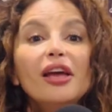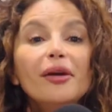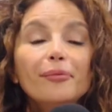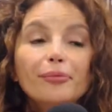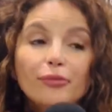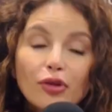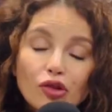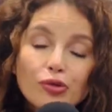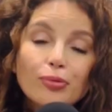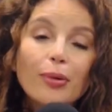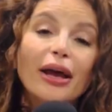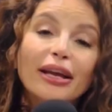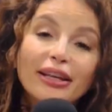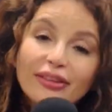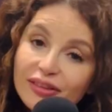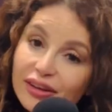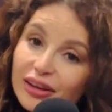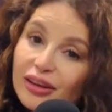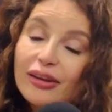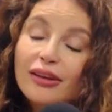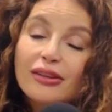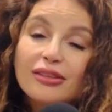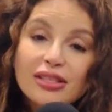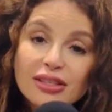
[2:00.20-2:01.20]
بتشبه
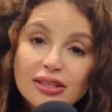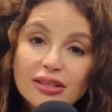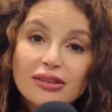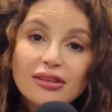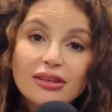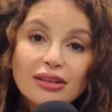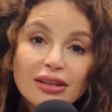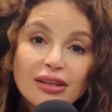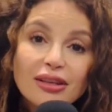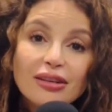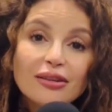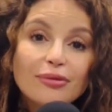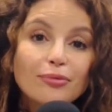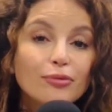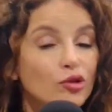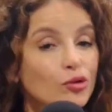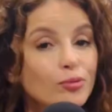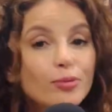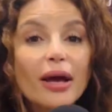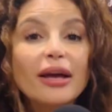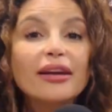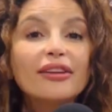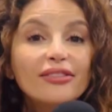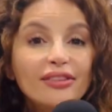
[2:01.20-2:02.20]
كثير قصتي
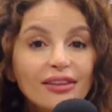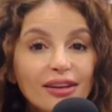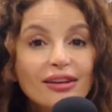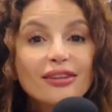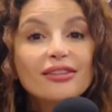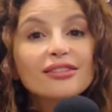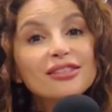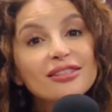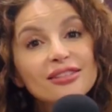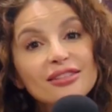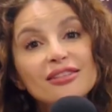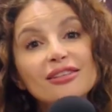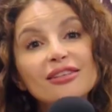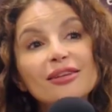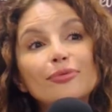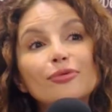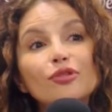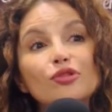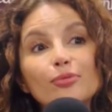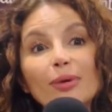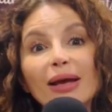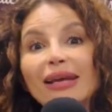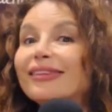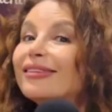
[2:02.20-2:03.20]
بتشبه كثير قصتي
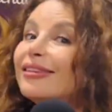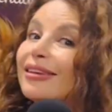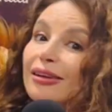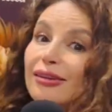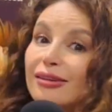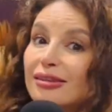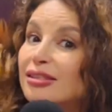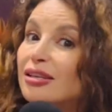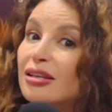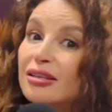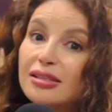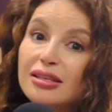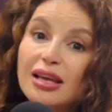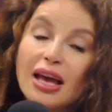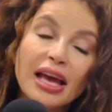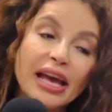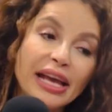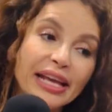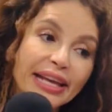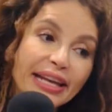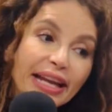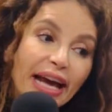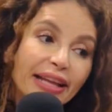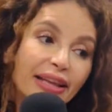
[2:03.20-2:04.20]
بتشبه كثير قصص
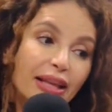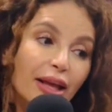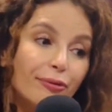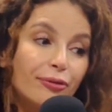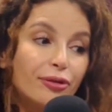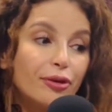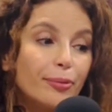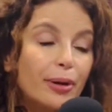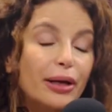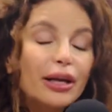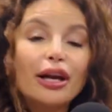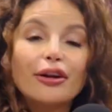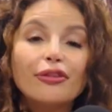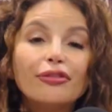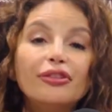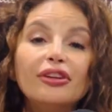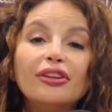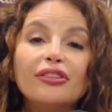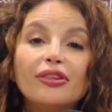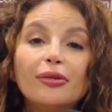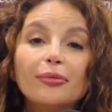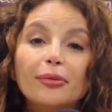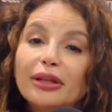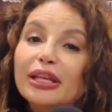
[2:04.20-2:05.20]
يعني حتى في مره
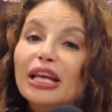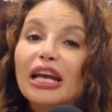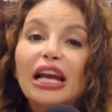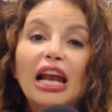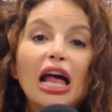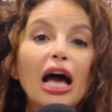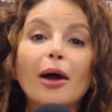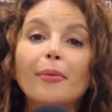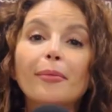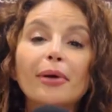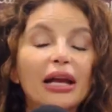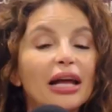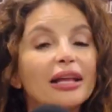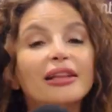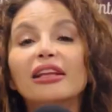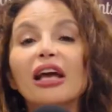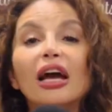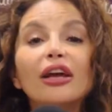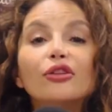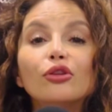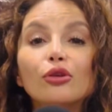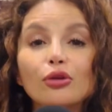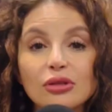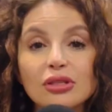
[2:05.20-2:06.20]
رفيقتي من دير الاحمر قالت لي
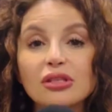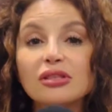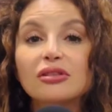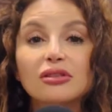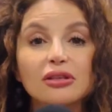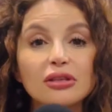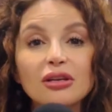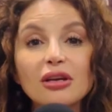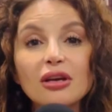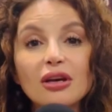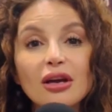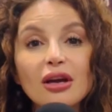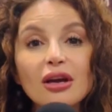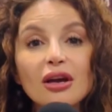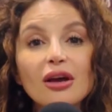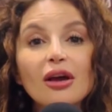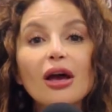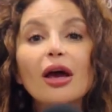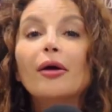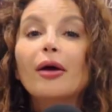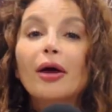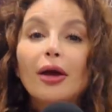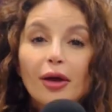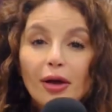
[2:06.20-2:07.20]
هيدي قصتي
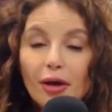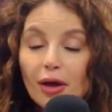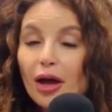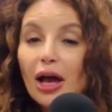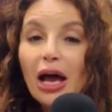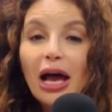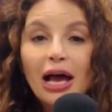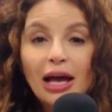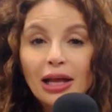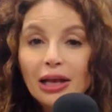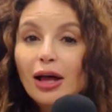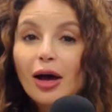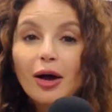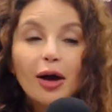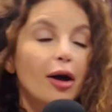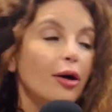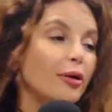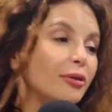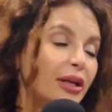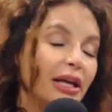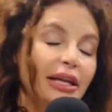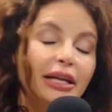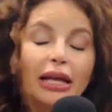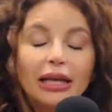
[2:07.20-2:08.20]
آه، اهلها
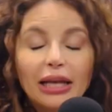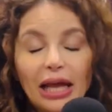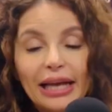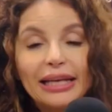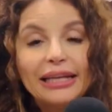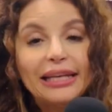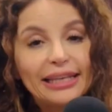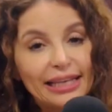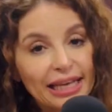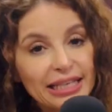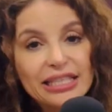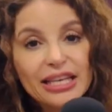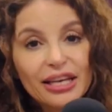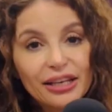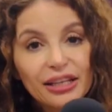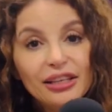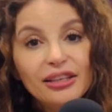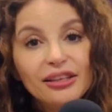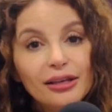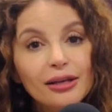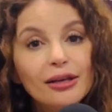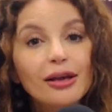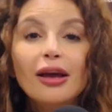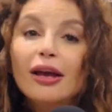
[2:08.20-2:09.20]
نحن العيله
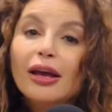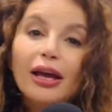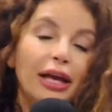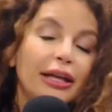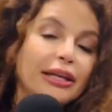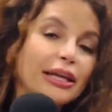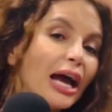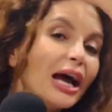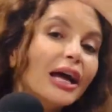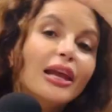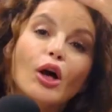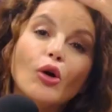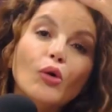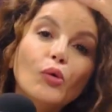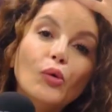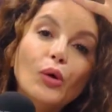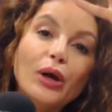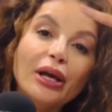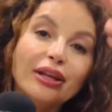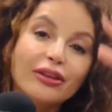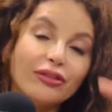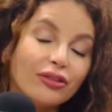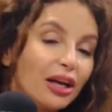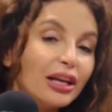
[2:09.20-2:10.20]
يساريه هن اهلها
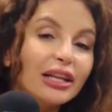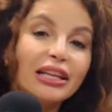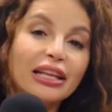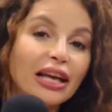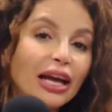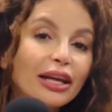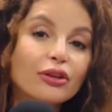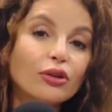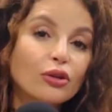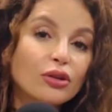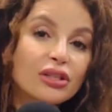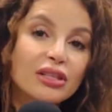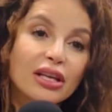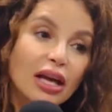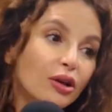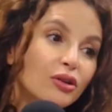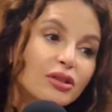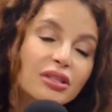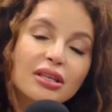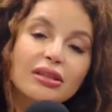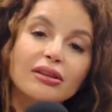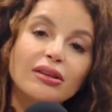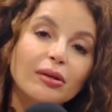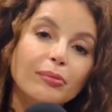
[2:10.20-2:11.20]
قوات فقالت لي هيدي قصتي هي
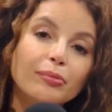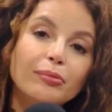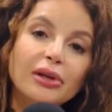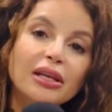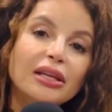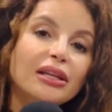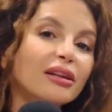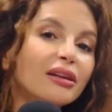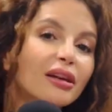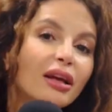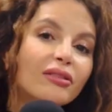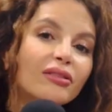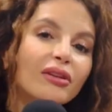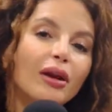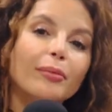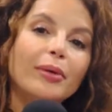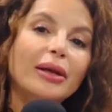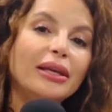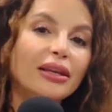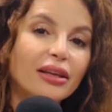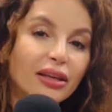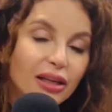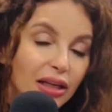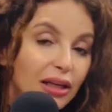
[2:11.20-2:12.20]
قصه امي اللي ناطره
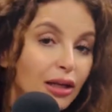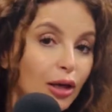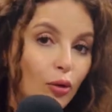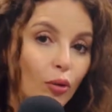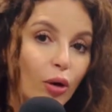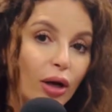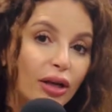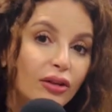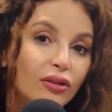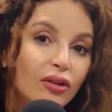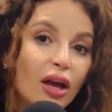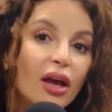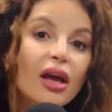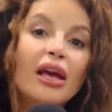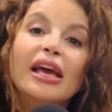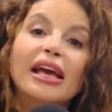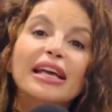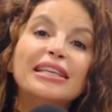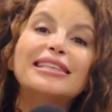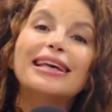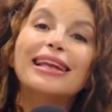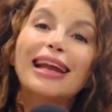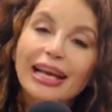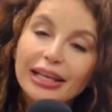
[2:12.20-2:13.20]
بيي كل الوقت
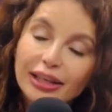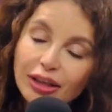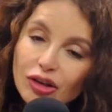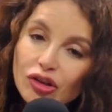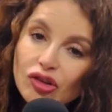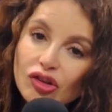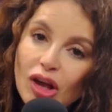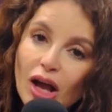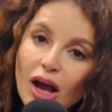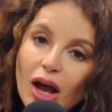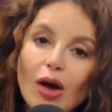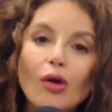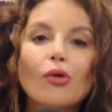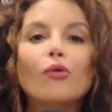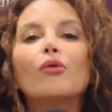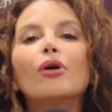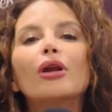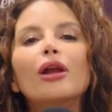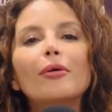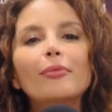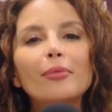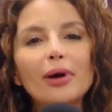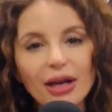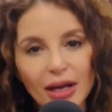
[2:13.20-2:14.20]
اذا رح يرجع
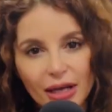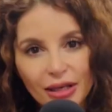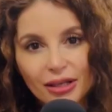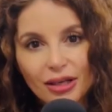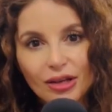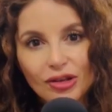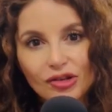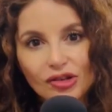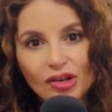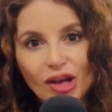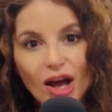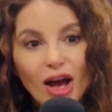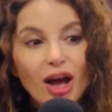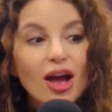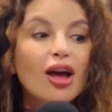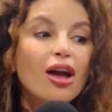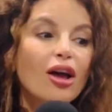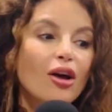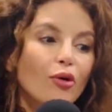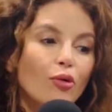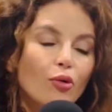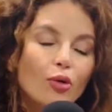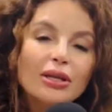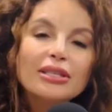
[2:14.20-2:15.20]
ولا ما رح يرجع
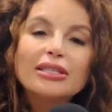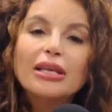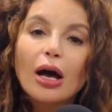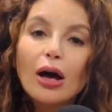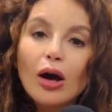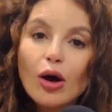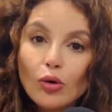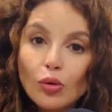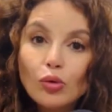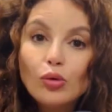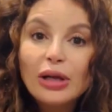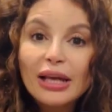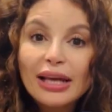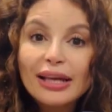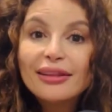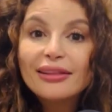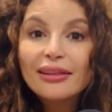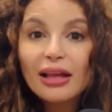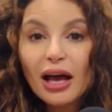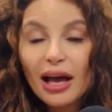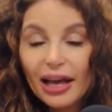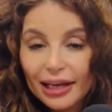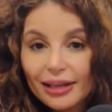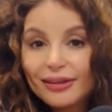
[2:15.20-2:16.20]
واذا
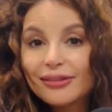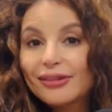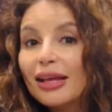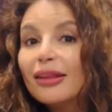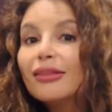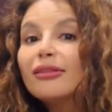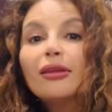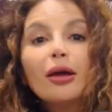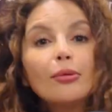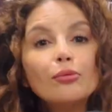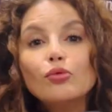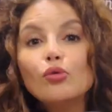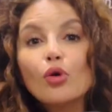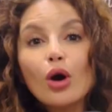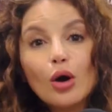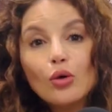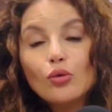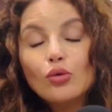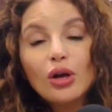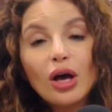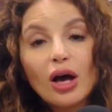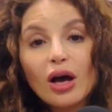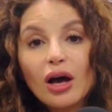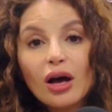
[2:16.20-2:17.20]
اولادنا حيتيتموا او
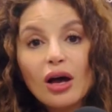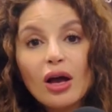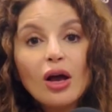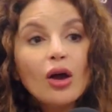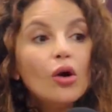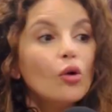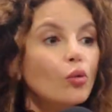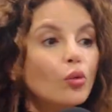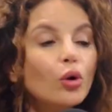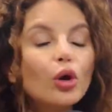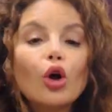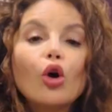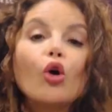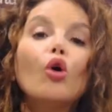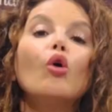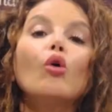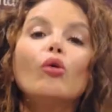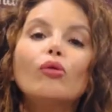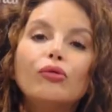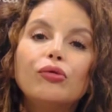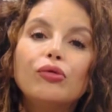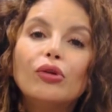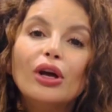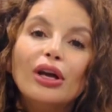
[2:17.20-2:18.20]
لا
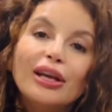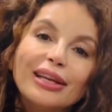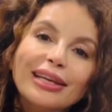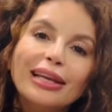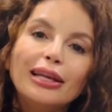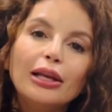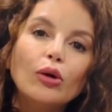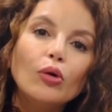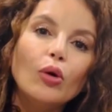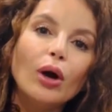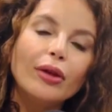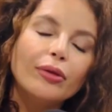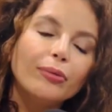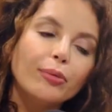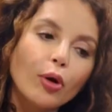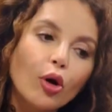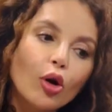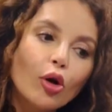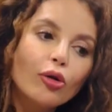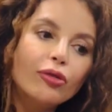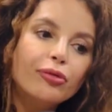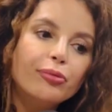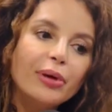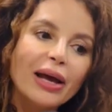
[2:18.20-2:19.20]
والخوف كل الوقت
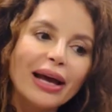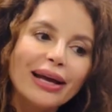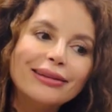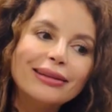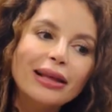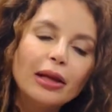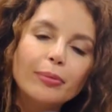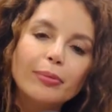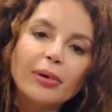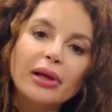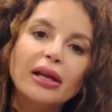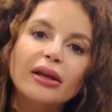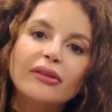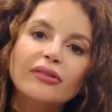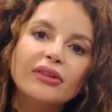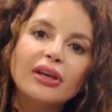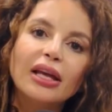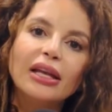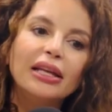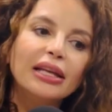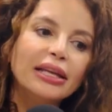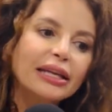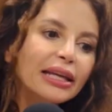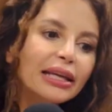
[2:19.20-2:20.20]
بخوف بهيدا البلد
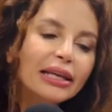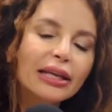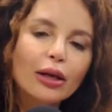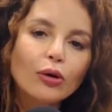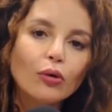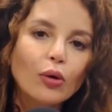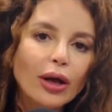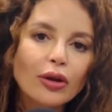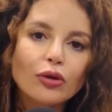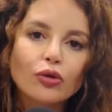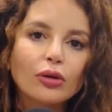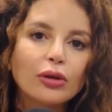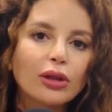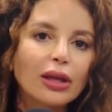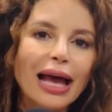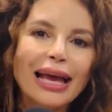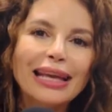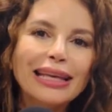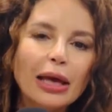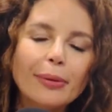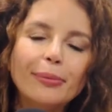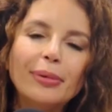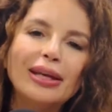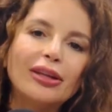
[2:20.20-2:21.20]
يلي كل الوقت
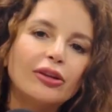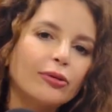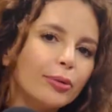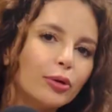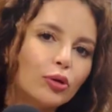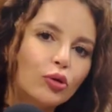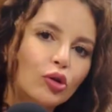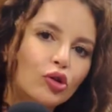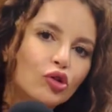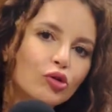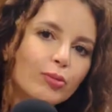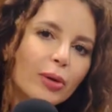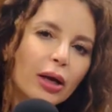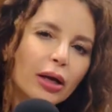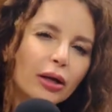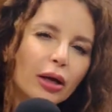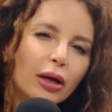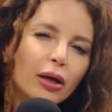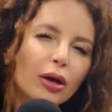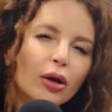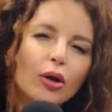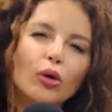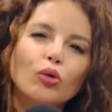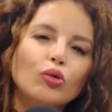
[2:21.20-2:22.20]
اي بيت بده يجمعنا
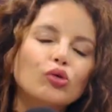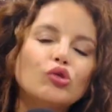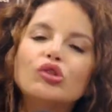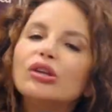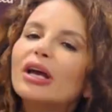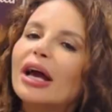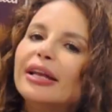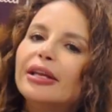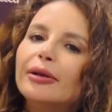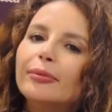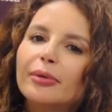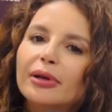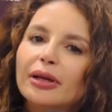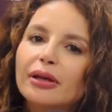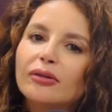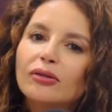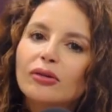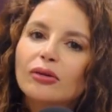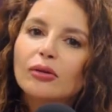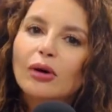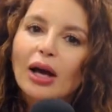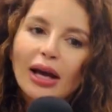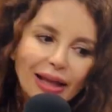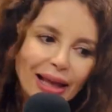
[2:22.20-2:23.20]
وشو يعني بيت
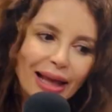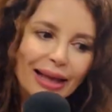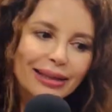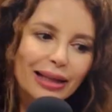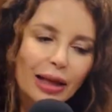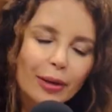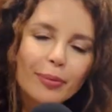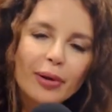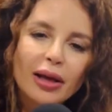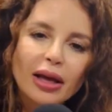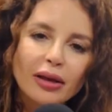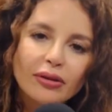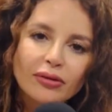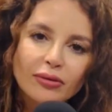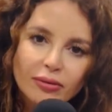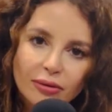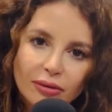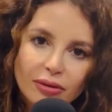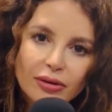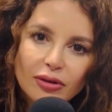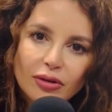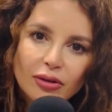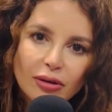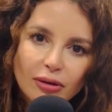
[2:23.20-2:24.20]
وهل هيدا البلد
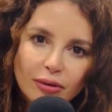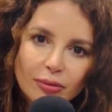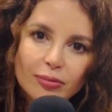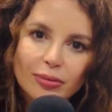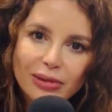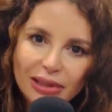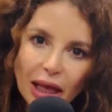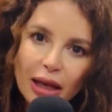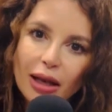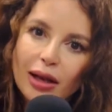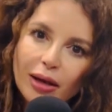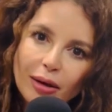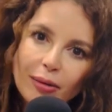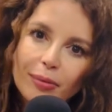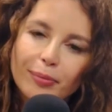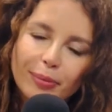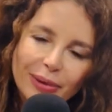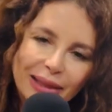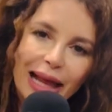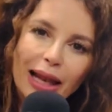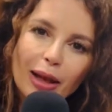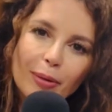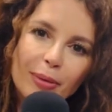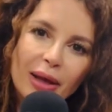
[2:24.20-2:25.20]
بضل
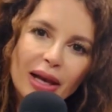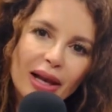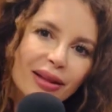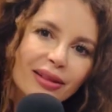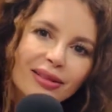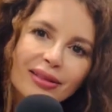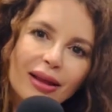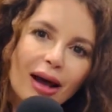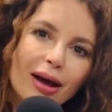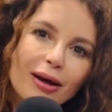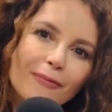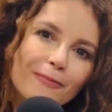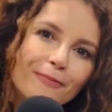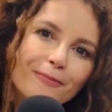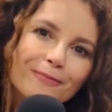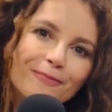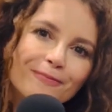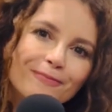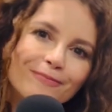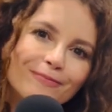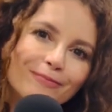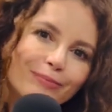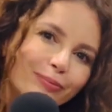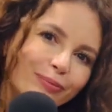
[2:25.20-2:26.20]
بضل بلدنا
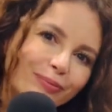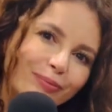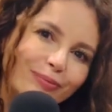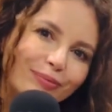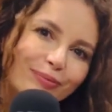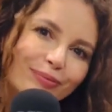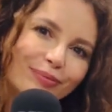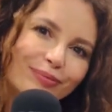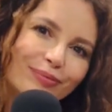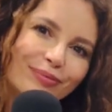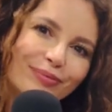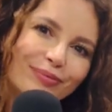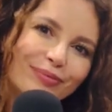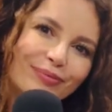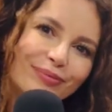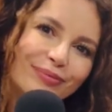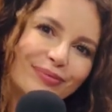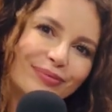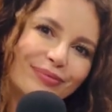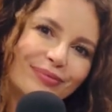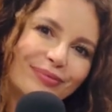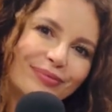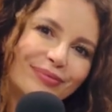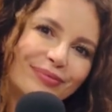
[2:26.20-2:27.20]
بعدنا عم نسال
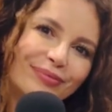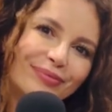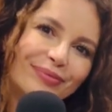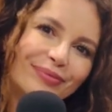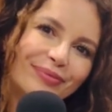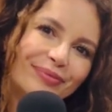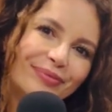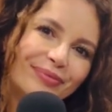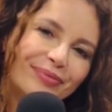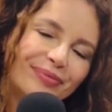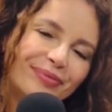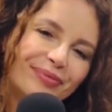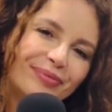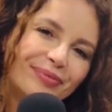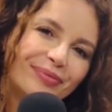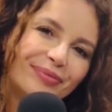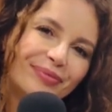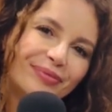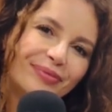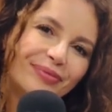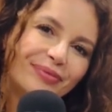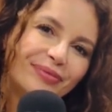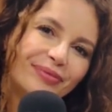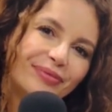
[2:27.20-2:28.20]
سؤال في اجابه